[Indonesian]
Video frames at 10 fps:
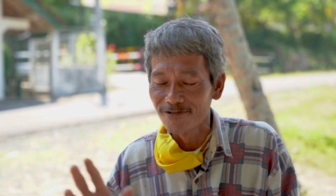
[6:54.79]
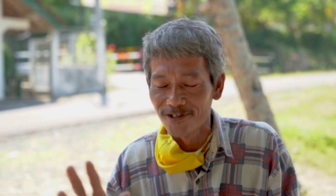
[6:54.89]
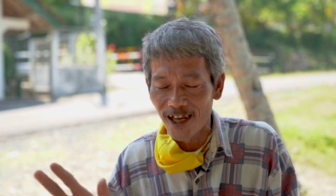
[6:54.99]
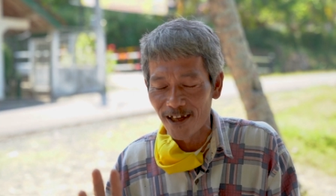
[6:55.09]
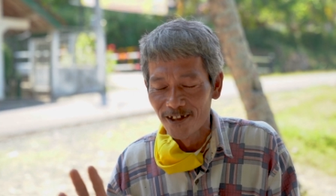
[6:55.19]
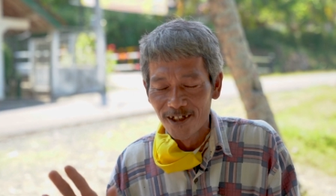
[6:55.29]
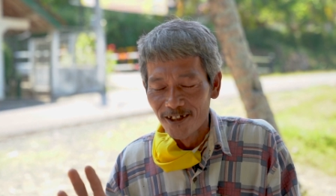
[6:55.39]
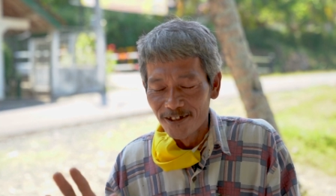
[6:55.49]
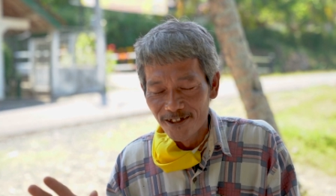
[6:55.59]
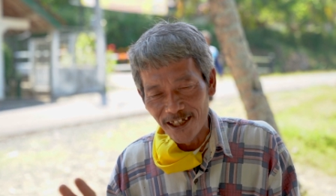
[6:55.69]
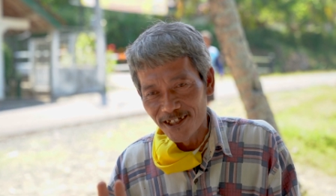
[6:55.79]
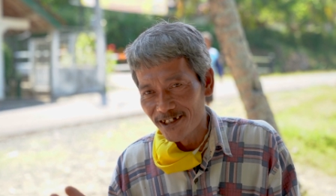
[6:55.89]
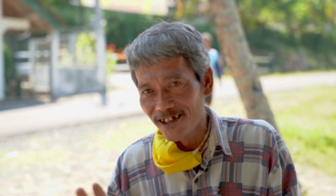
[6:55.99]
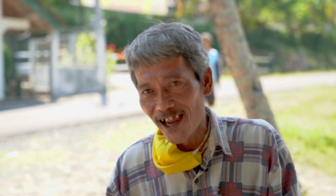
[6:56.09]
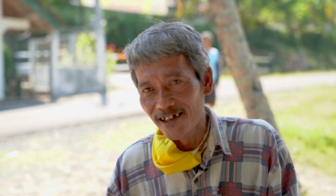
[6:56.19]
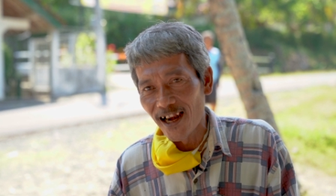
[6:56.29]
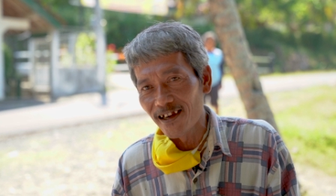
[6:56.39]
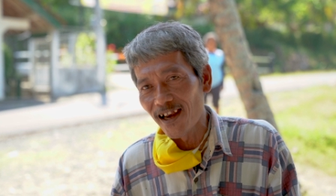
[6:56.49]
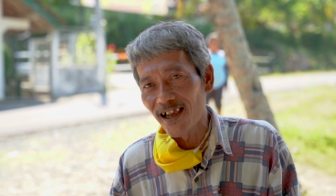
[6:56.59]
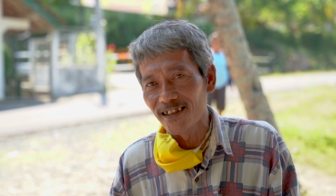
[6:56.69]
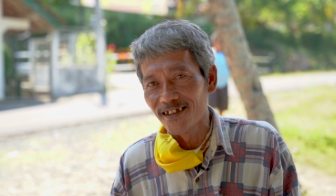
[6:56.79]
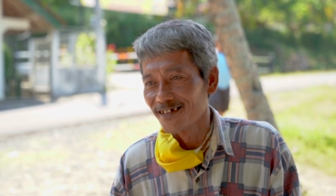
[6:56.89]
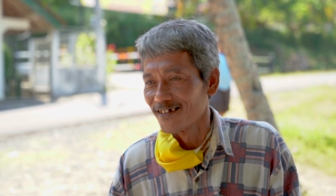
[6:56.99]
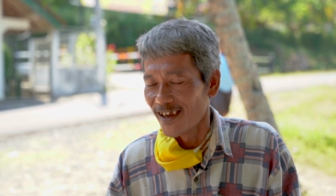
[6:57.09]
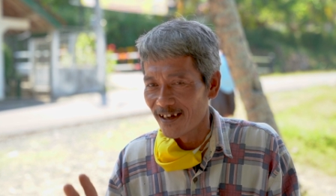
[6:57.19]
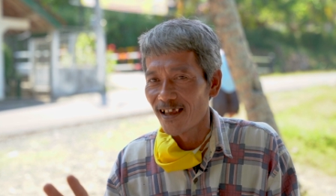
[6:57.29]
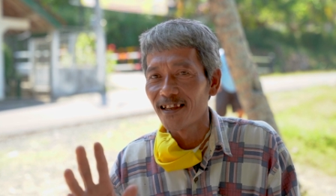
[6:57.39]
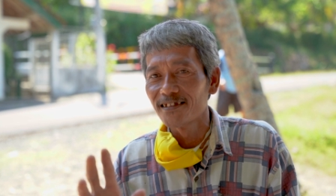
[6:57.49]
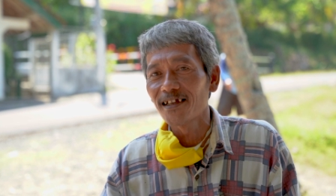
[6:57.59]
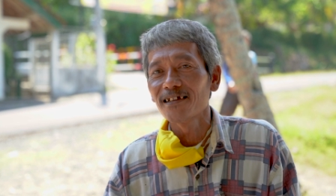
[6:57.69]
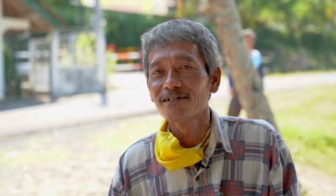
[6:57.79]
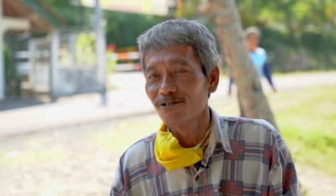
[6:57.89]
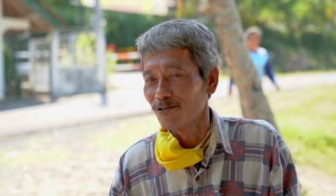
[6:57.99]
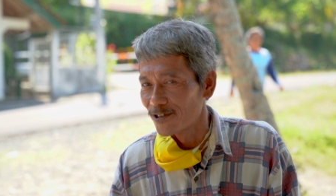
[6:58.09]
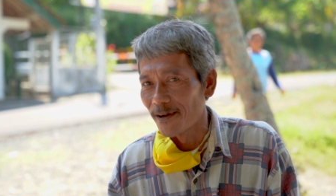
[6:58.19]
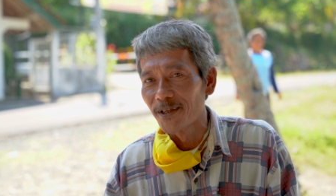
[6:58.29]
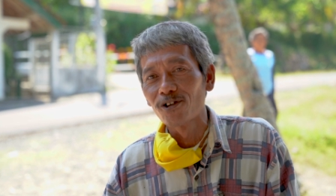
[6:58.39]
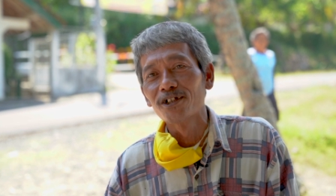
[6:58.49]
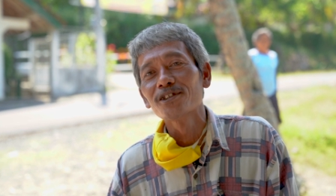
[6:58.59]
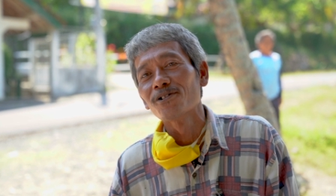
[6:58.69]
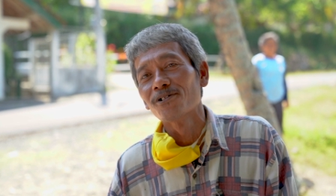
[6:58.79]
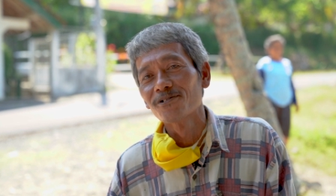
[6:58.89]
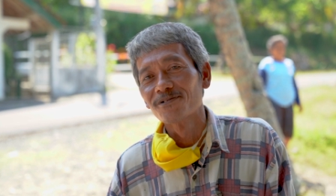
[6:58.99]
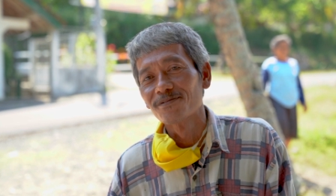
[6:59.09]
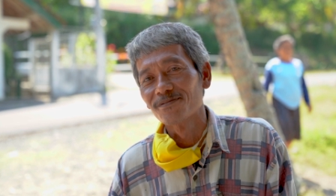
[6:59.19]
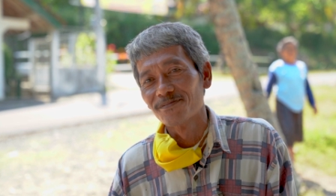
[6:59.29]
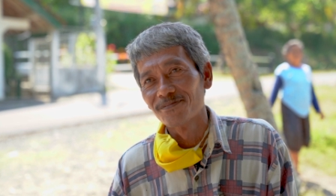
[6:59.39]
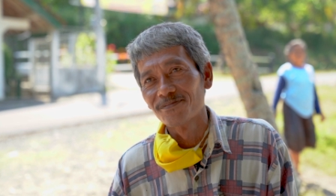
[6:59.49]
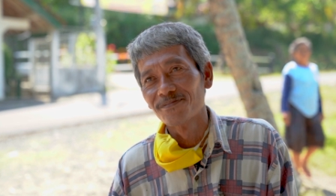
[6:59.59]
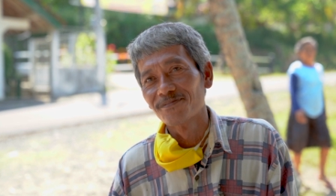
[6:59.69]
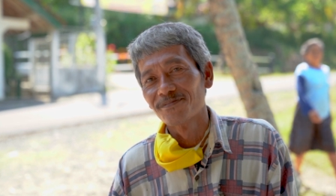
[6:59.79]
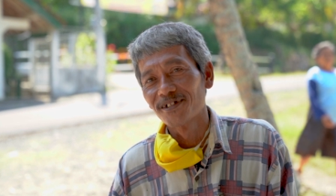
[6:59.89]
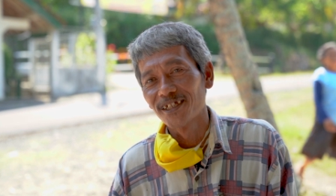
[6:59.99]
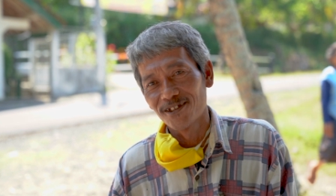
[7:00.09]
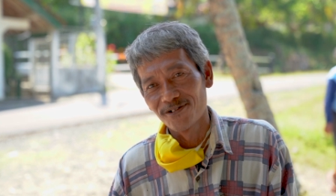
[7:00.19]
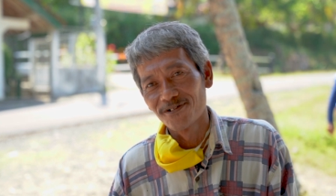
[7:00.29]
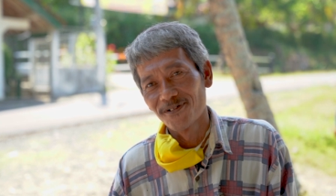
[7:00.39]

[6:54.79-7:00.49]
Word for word: enggak, enggak jadi andalan lagi. Andalinya udah mikro hidro. Hmm, itu